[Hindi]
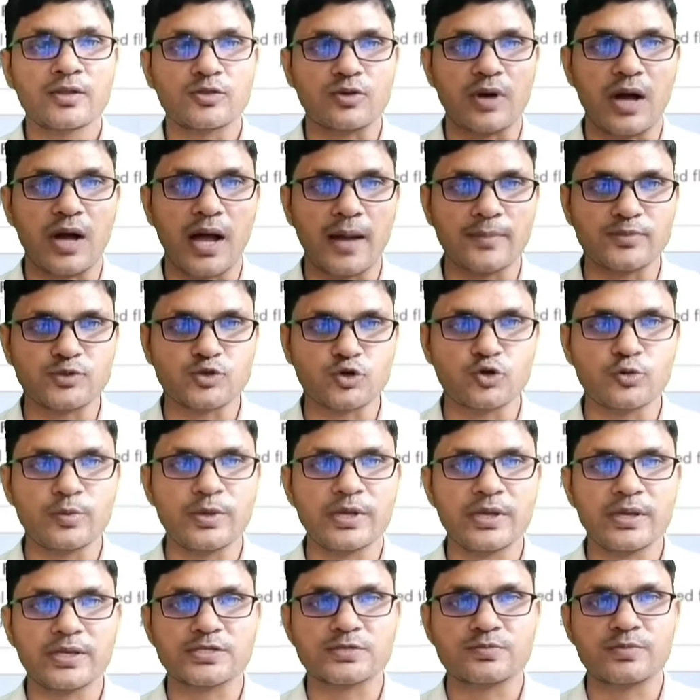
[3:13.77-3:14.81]
तो आप जो
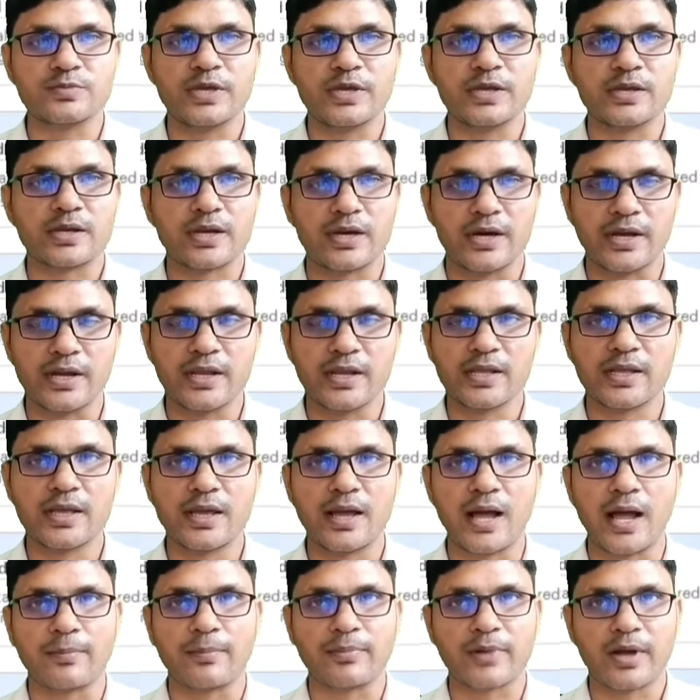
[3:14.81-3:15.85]
भी इसमें करेंगे
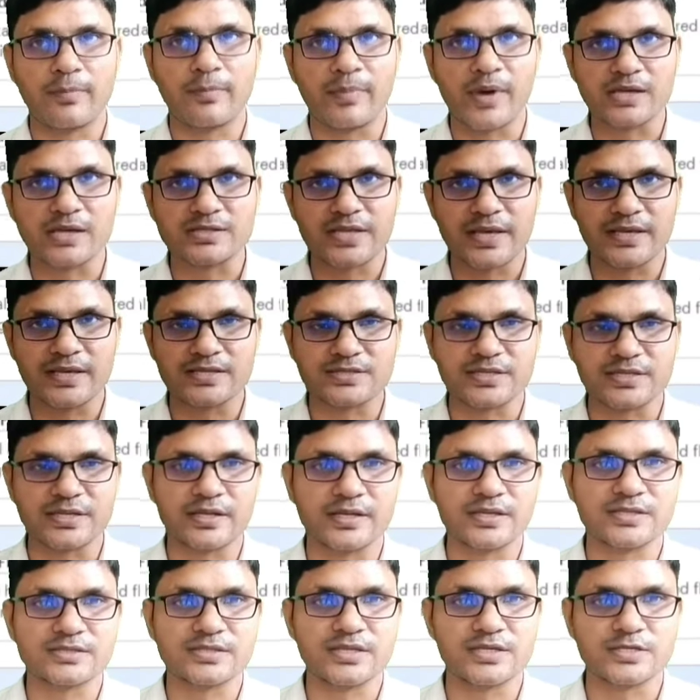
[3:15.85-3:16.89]
आपका पैसा इस
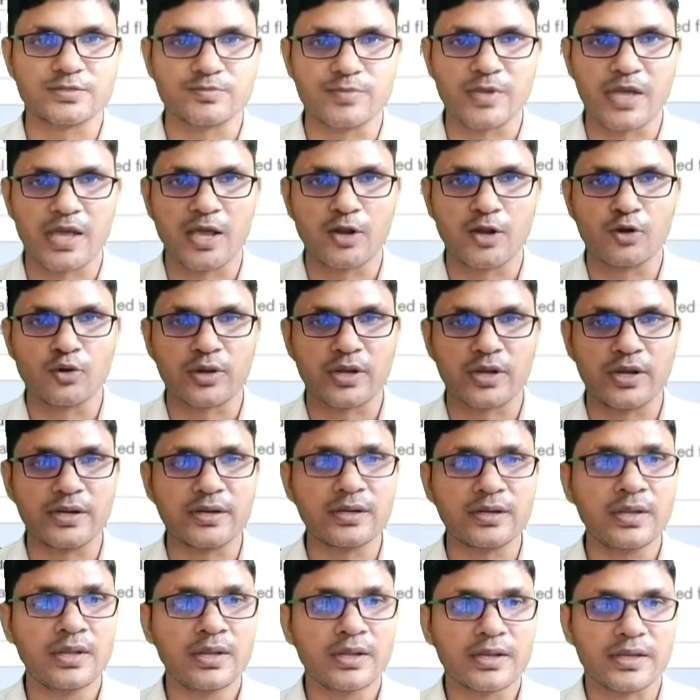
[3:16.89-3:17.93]
तरीके से इसमें
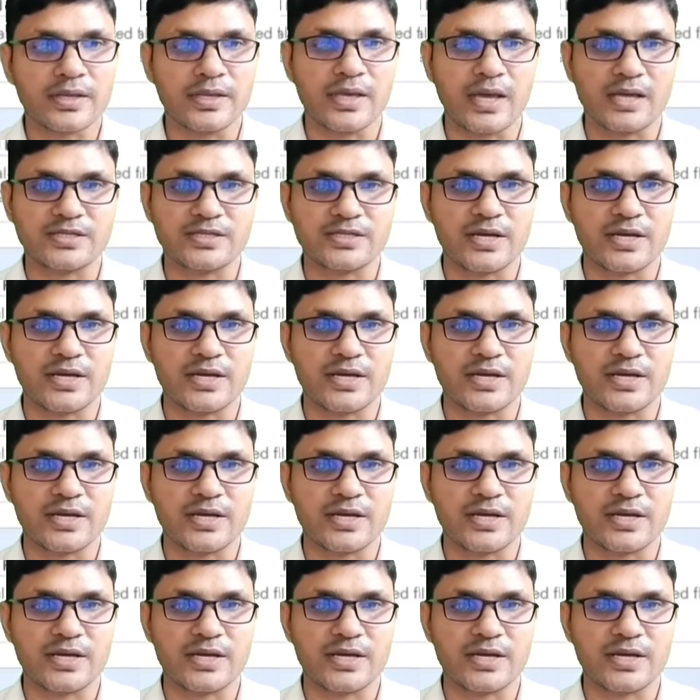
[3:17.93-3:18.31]
एलोकेट किया